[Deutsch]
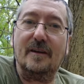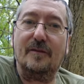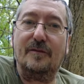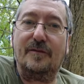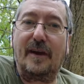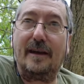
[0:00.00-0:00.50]

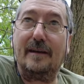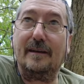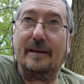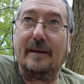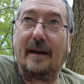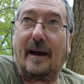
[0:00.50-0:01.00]

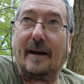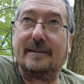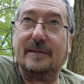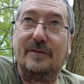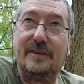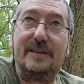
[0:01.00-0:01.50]
wenn
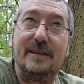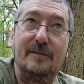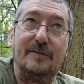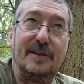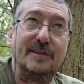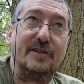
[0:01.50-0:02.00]

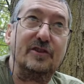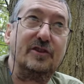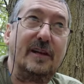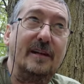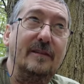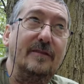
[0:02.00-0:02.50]
Aktivitäten
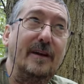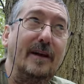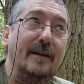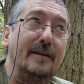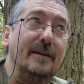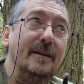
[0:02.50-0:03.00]
festgestellt
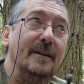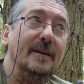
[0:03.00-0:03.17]
werden.